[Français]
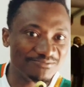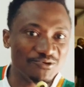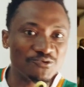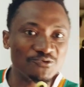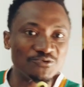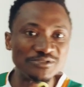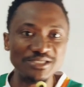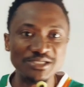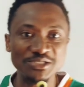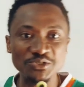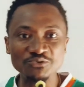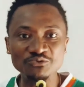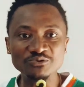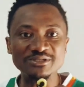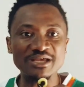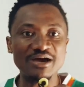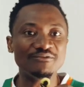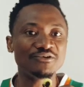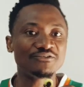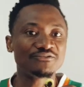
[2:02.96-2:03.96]
beaucoup ce que
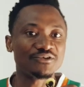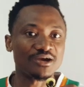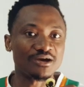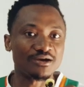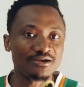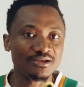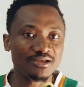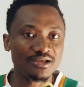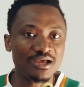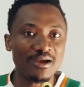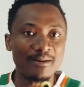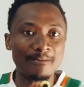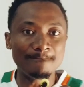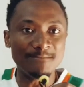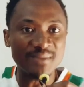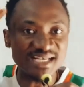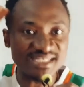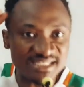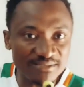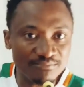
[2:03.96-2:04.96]
vous avez fait.
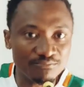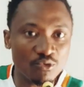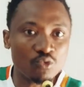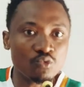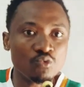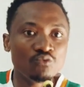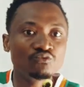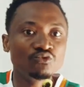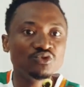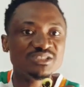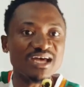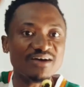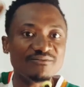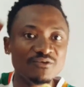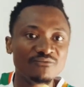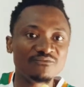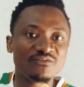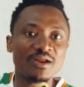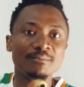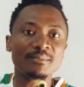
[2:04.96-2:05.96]
Merci beaucoup, vous
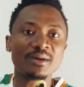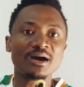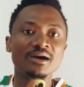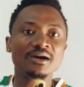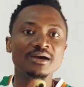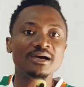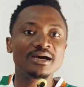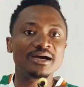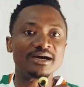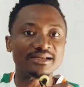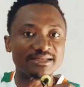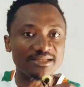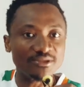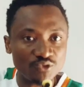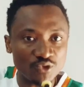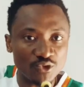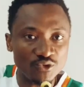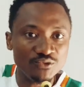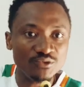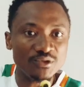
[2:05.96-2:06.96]
avez vraiment
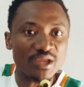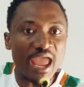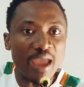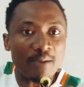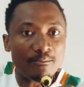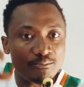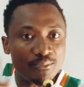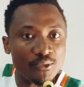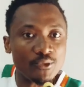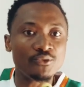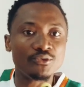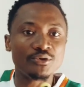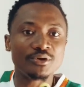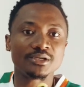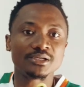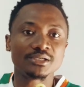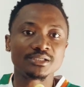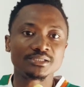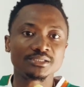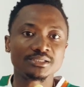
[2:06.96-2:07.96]
retenu un peu.
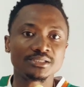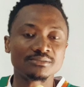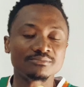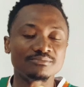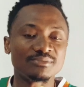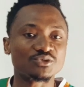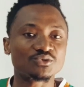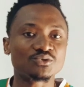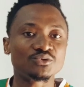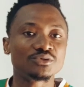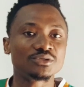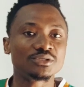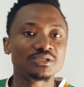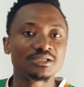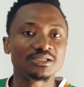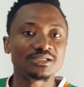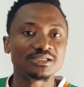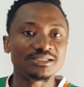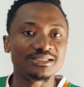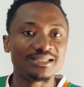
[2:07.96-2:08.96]
Parce que
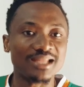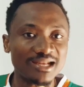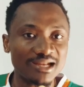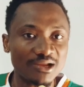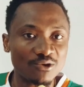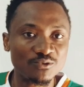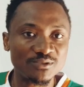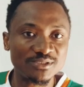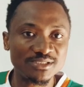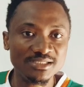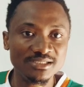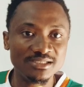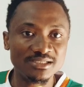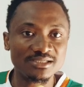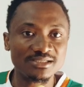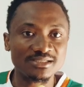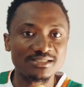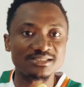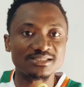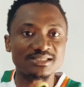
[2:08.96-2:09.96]
là, là aussi,
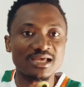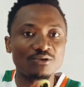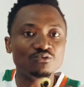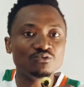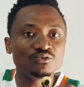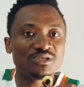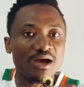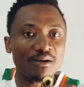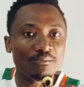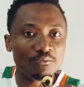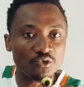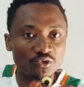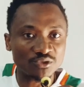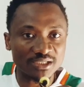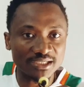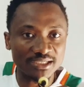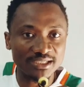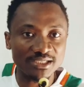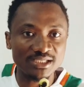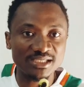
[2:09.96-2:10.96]
ça nous a
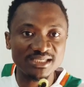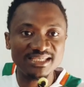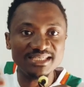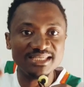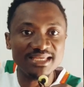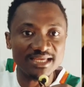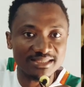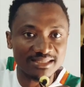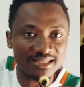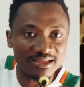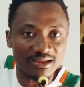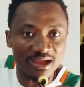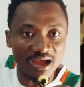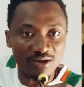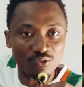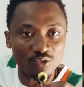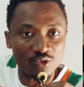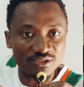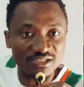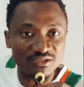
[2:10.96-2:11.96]
montré qui était
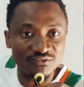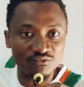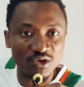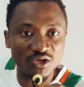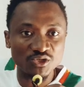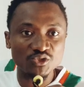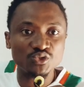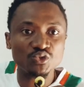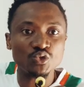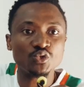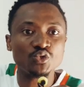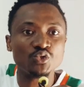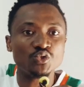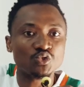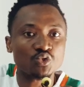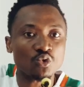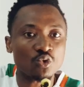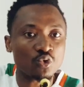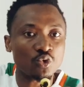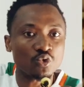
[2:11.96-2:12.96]
en Côte d'Ivoire, ceux qui
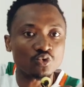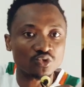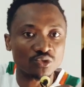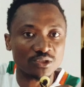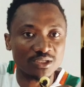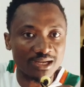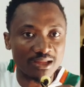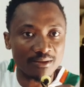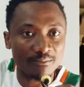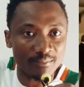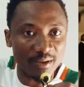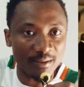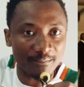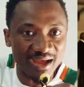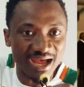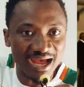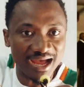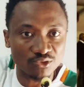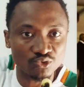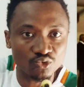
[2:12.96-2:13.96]
sont contre
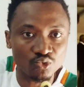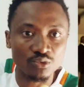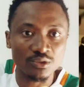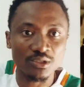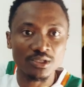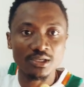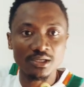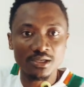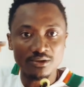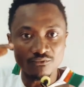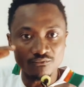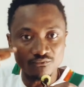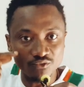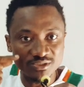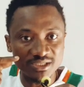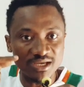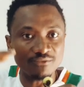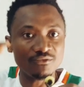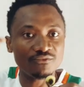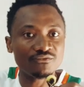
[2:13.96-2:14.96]
Papa Ado.
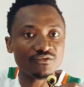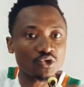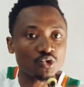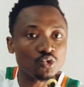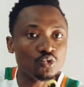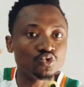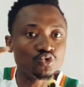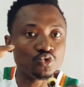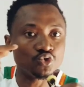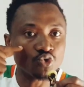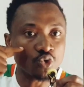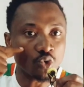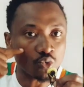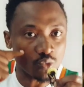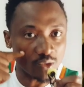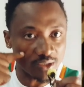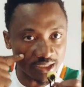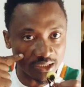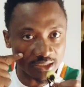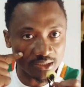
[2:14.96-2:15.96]
Vous avez fait qu'aujourd'hui, on
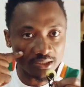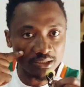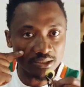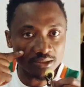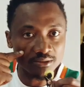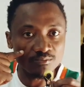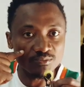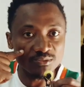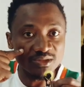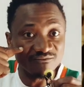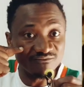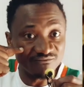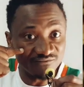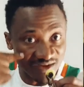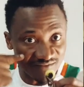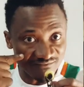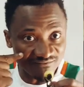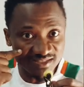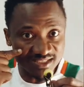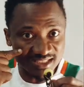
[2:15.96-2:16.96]
connaît le
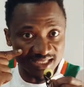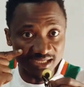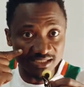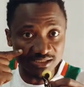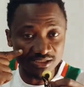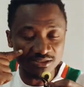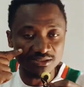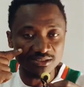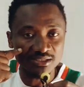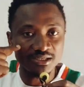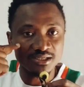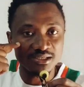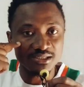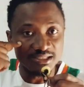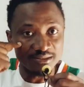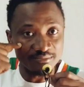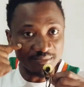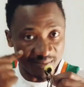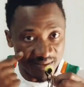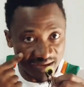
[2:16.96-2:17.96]
vrai visage
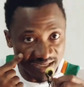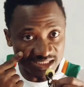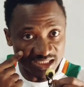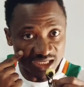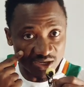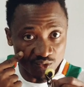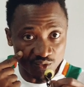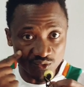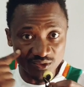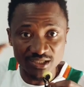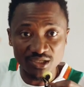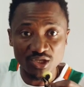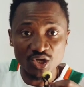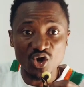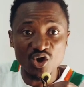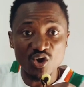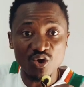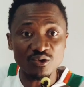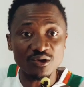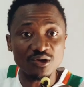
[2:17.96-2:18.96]
de Maman Aïcha Kone.
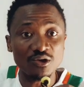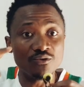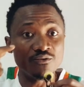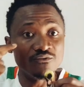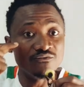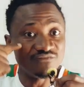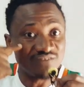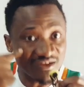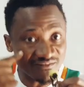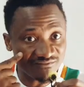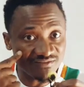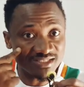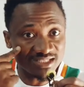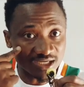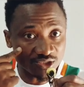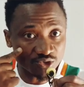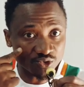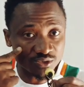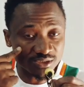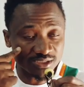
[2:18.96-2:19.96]
On connaît le vrai
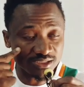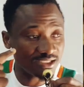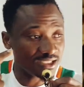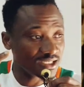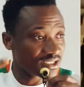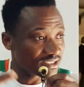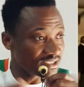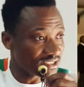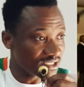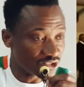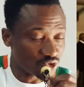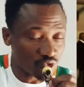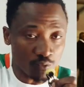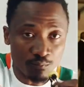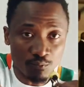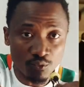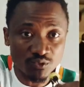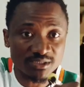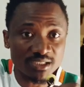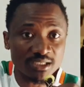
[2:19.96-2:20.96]
visage aussi des
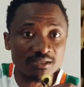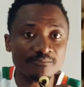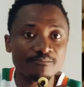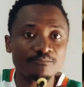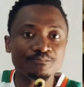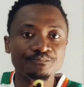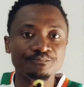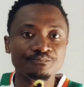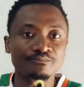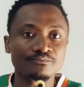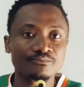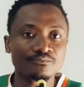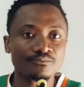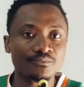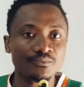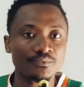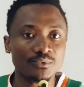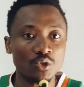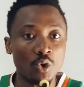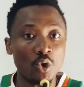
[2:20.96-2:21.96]
opposants
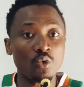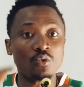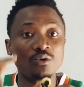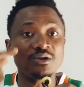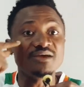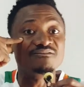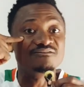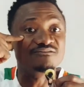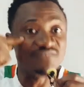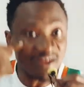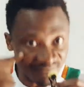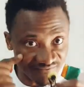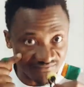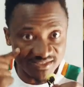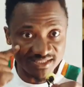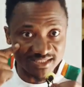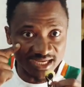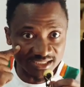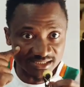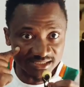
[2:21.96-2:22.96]
on connaît vrai
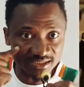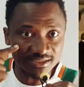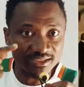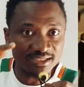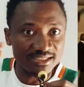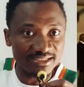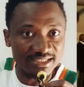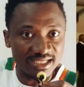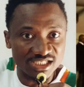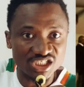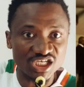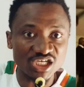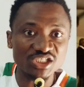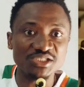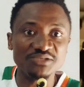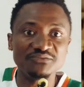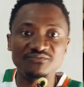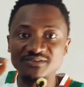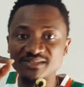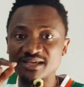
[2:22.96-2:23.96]
visage des gens
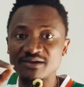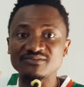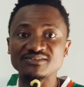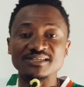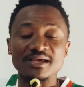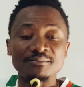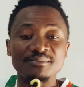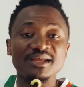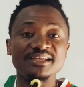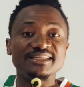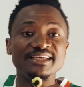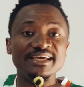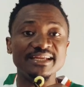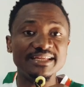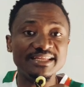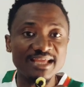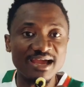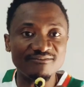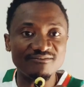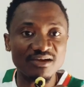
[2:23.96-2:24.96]
qui faisaient semblant de
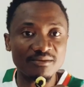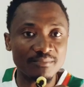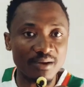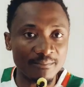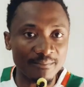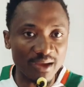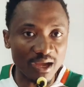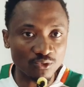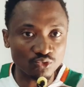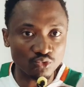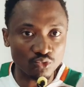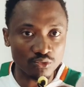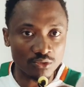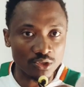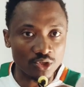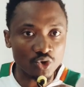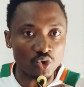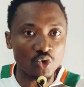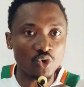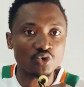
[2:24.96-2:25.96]
rire avec Papado,
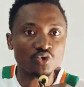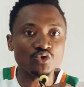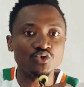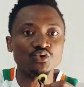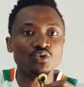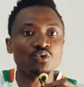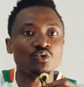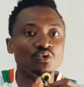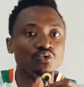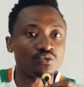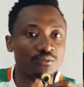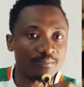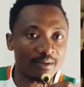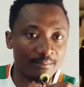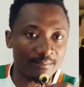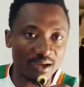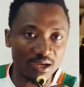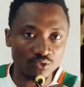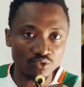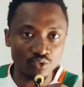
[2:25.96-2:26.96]
or qui sont contre
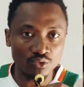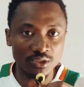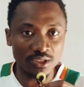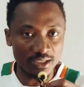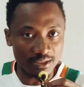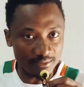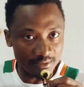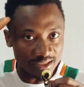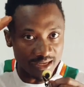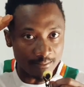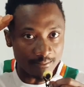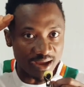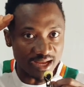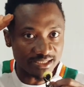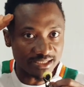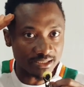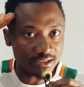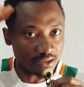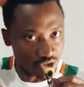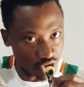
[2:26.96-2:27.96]
Papado. Les
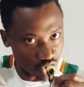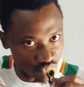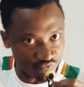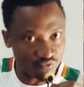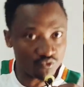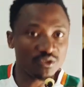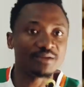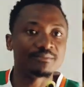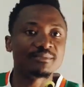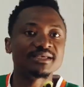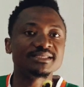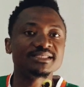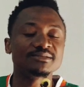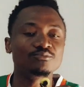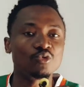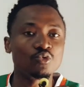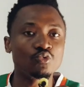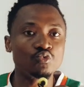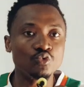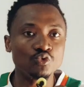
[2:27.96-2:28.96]
Maliens, je vous remercie
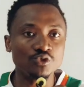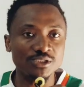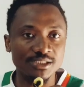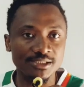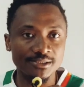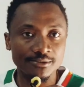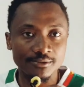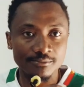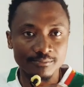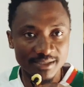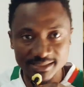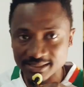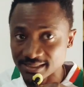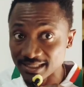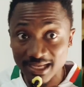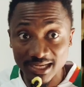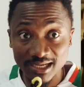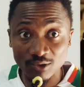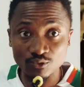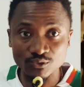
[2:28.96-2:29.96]
beaucoup aussi. Parce que
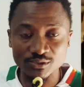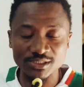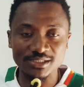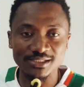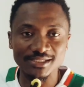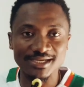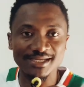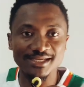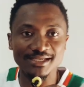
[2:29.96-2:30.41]
là, là aussi,